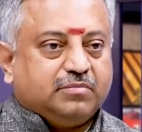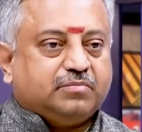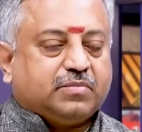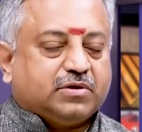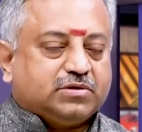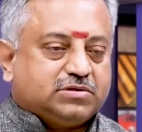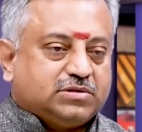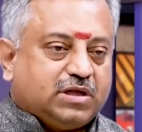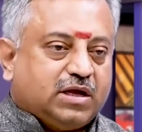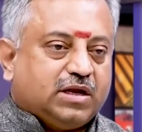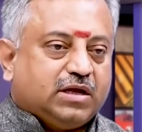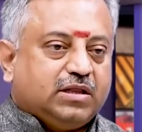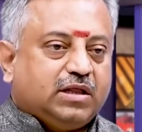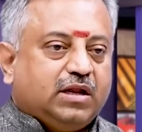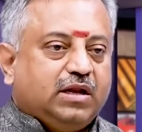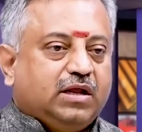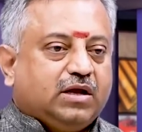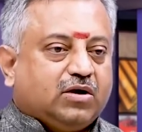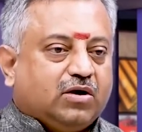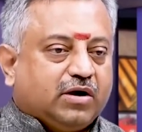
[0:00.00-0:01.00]
ప్రస్తుతానికి
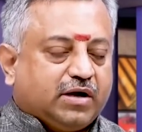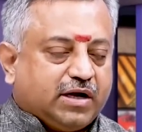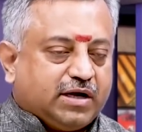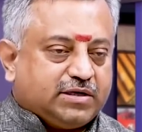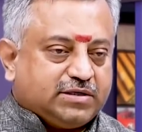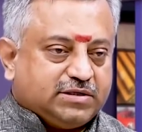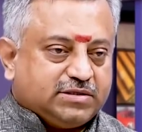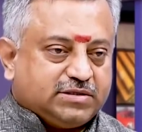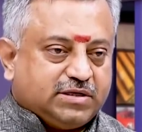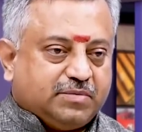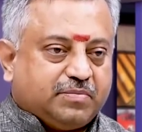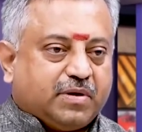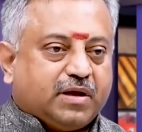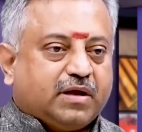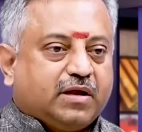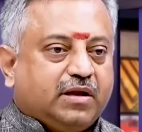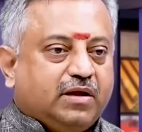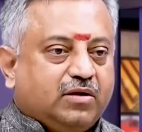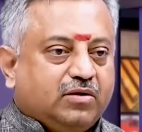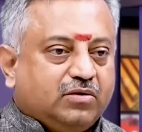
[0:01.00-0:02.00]
దాన్ని కాంటాక్ట్ చేసే
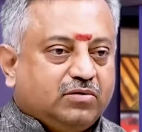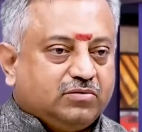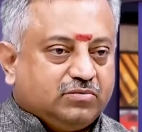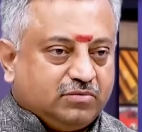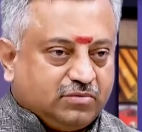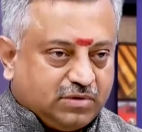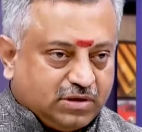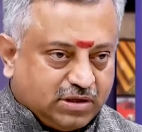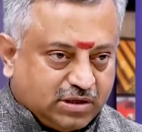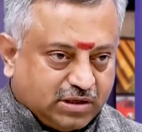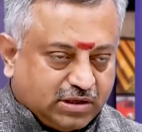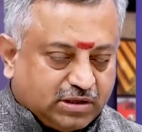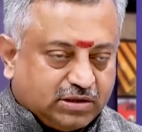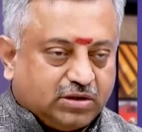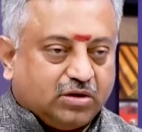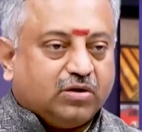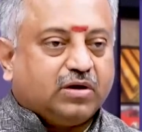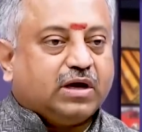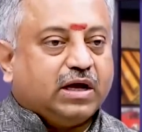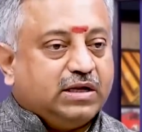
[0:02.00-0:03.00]
ప్రక్రియలో
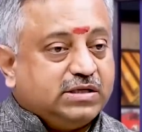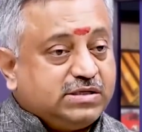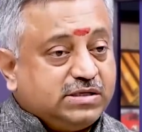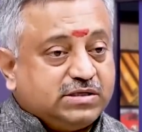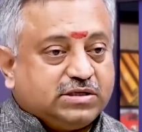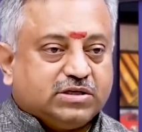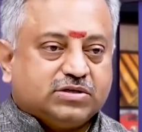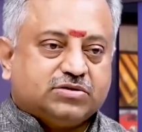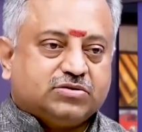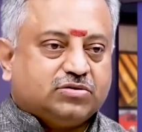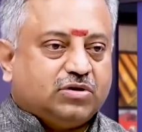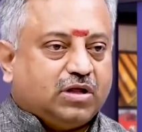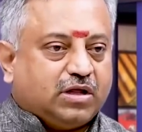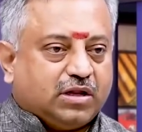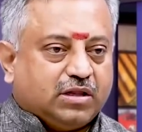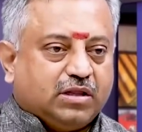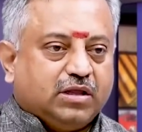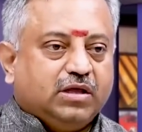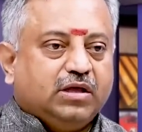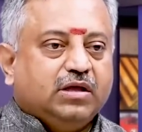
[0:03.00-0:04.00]
ఇద్దరు కలిసి
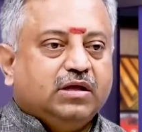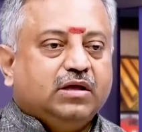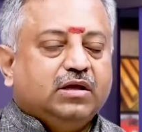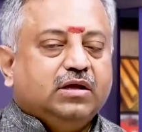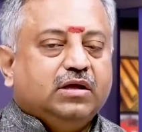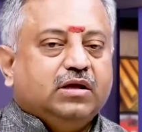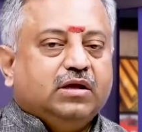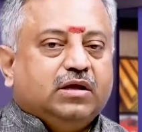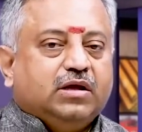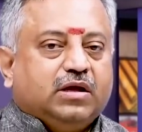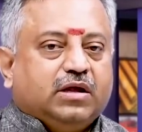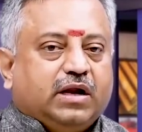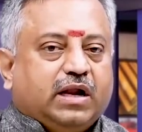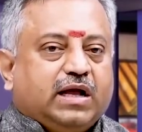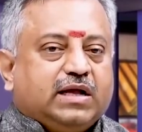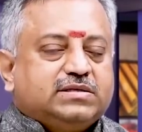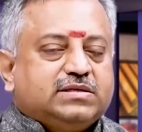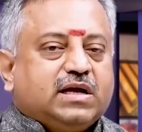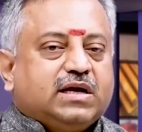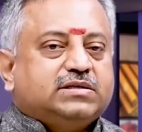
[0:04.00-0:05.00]
చేస్తున్నారు ఇది
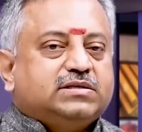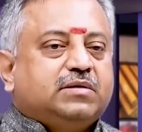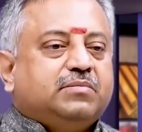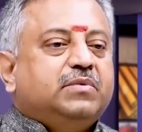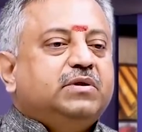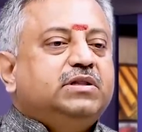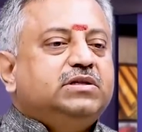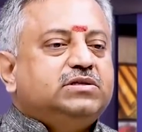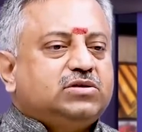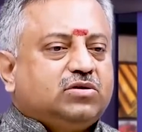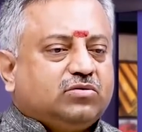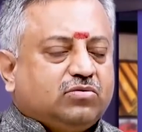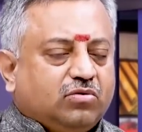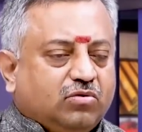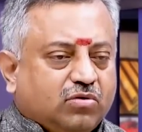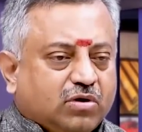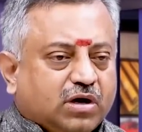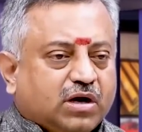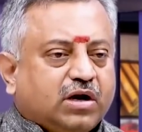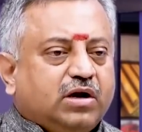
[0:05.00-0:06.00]
నాసాకు సంబంధించిన
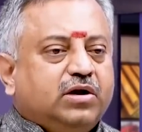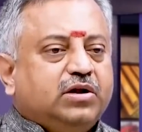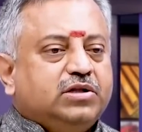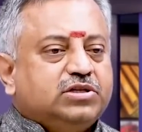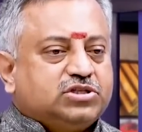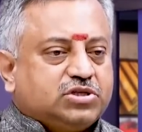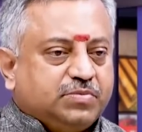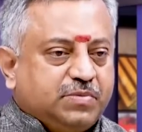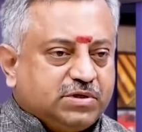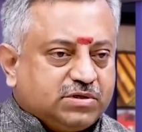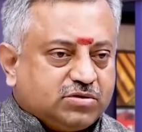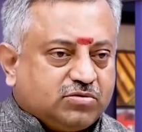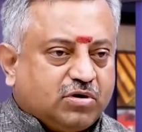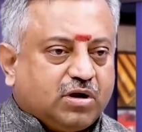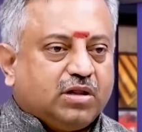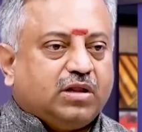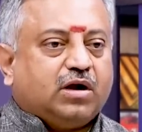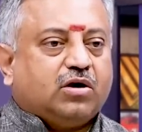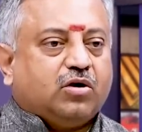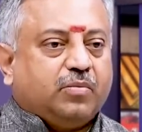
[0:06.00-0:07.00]
ఒకటి రెండు ఇన్స్ట్రుమెంట్స్
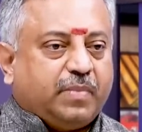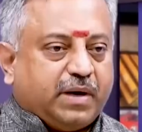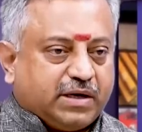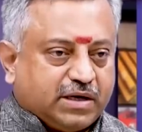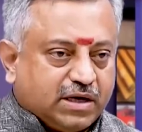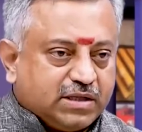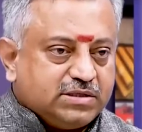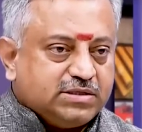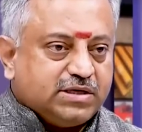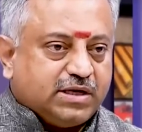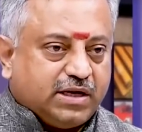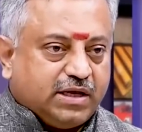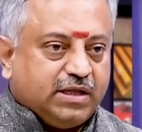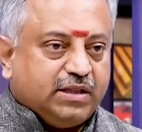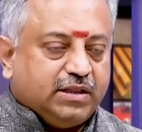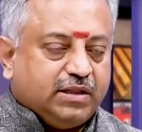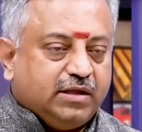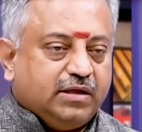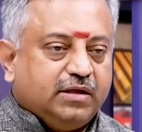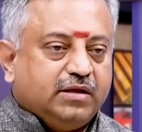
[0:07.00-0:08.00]
కూడా దాంట్లో పెట్టడం
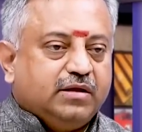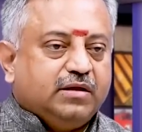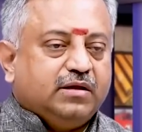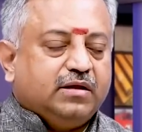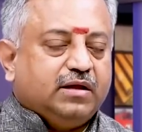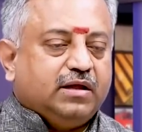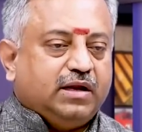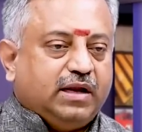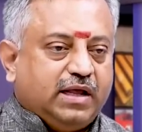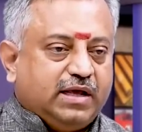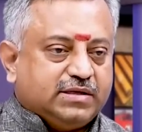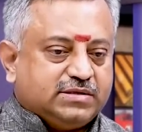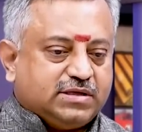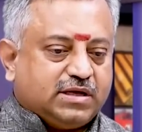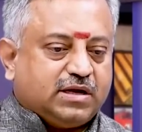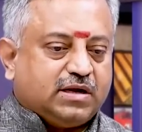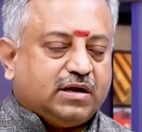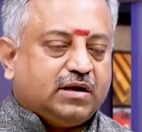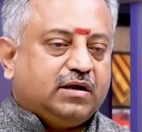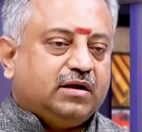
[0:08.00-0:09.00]
జరిగింది
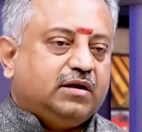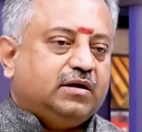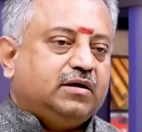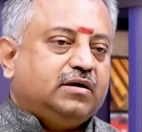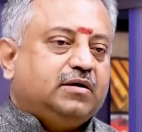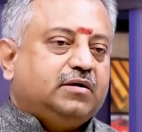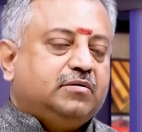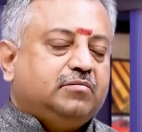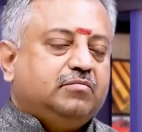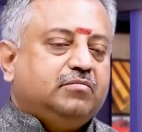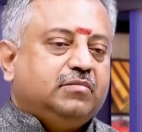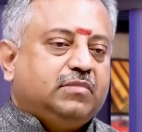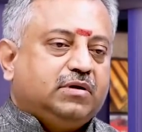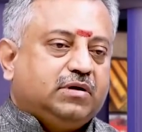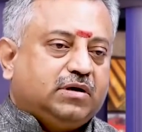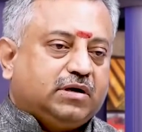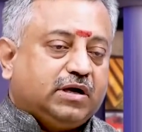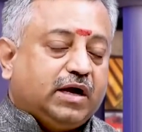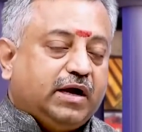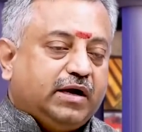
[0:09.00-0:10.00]
లేజర్
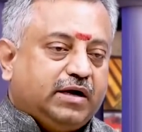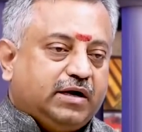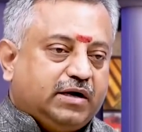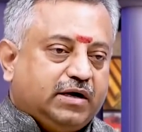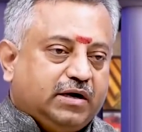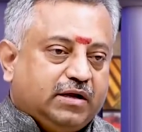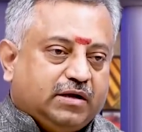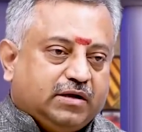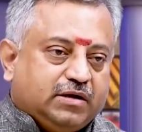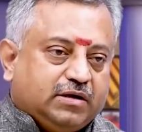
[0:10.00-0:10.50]
గైడెడ్